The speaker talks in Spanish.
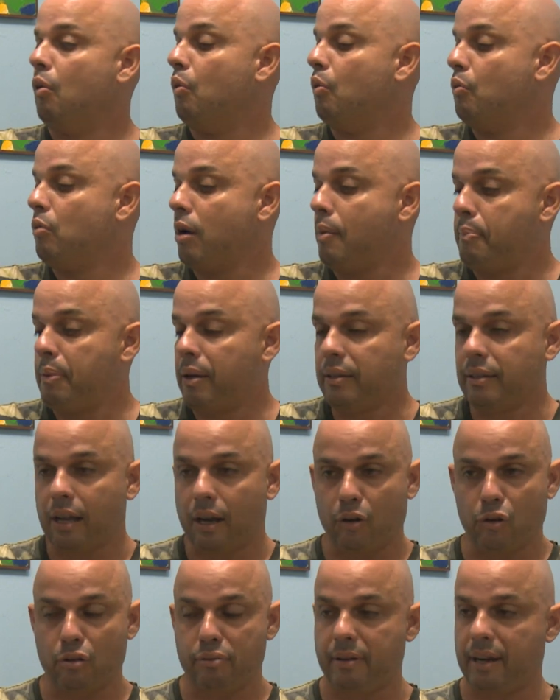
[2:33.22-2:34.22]
un
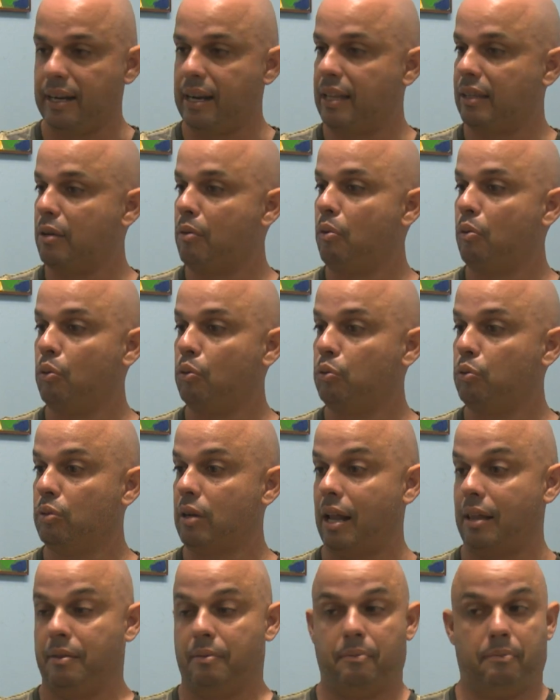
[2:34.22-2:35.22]
espectáculo recreativo
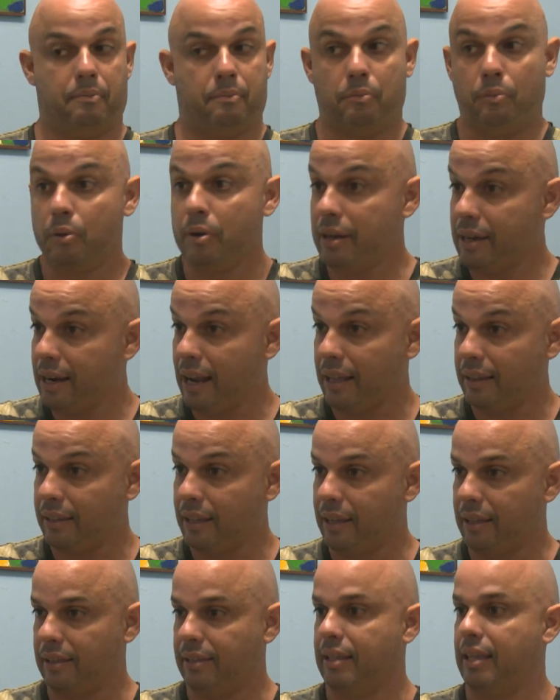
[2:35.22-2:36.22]
cultural muy
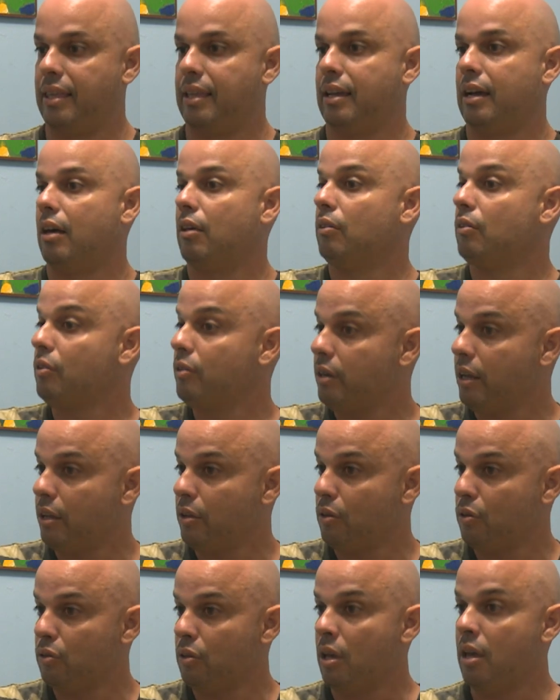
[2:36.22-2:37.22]
grande dedicado a los
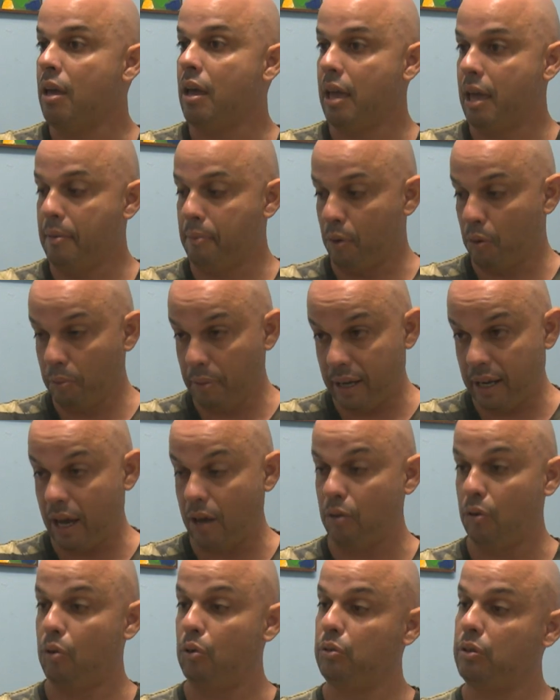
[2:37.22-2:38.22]
niños
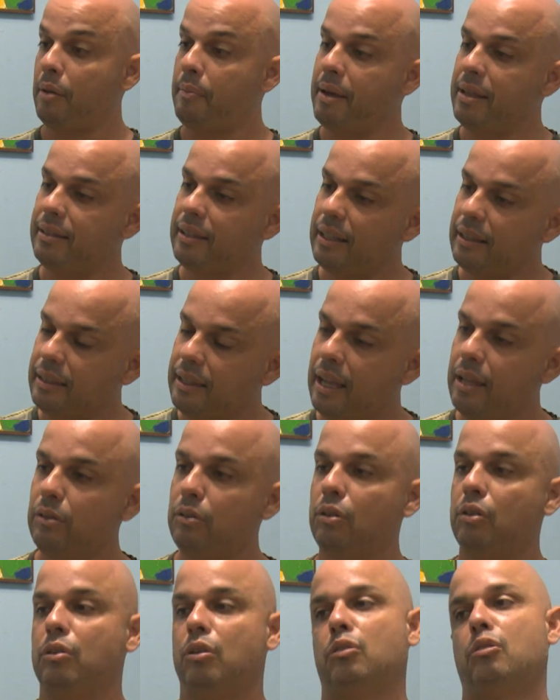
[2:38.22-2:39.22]
ubicado justamente
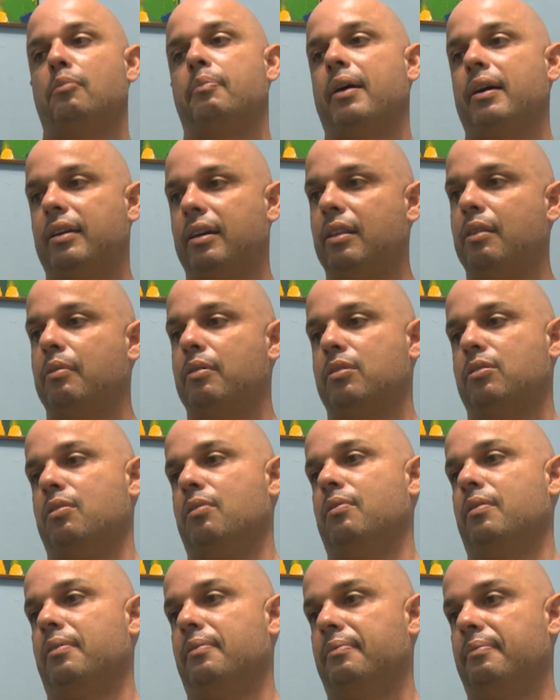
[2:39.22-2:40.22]
dentro de nuestro parque de
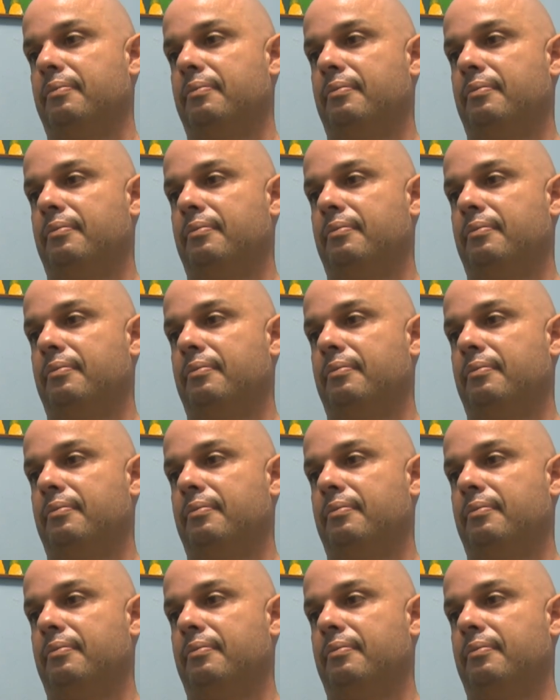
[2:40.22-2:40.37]
diversiones.